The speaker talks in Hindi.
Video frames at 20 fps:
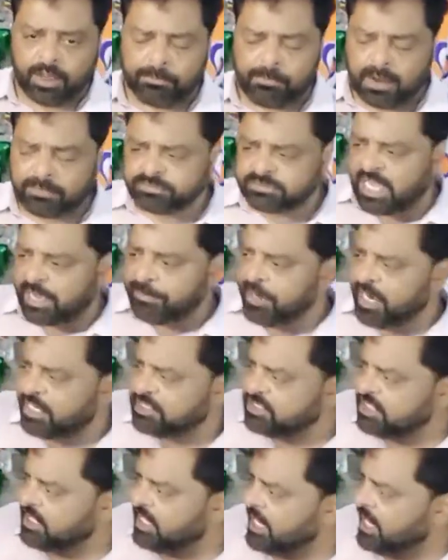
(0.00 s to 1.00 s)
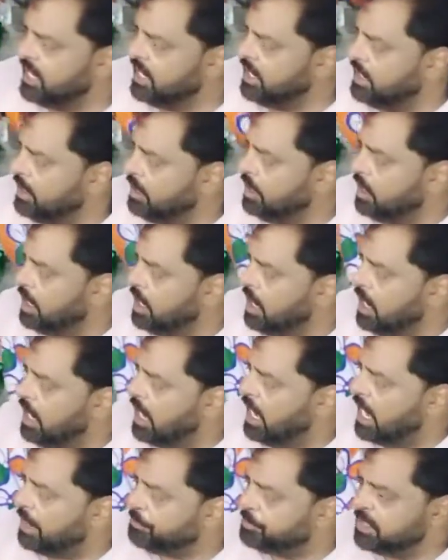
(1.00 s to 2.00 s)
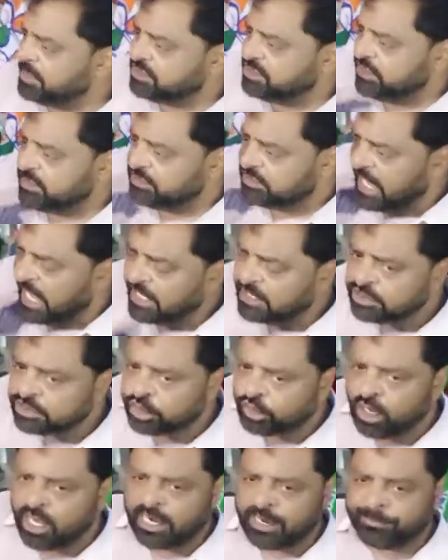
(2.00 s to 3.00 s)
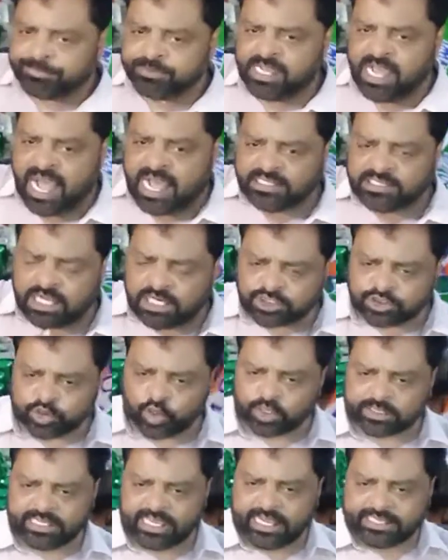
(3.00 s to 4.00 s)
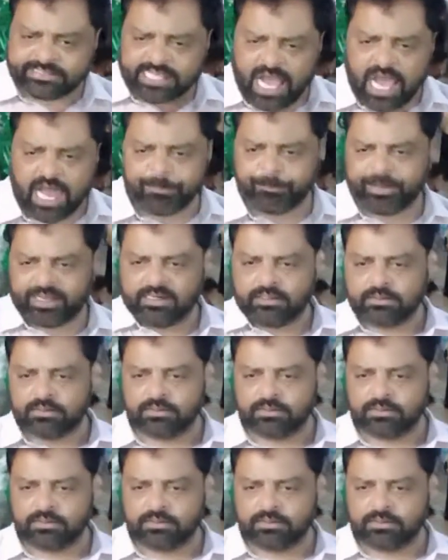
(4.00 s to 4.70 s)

ममता बनर्जी ने अपने सिद्धांतों और अपने आदर्शों के आधार पर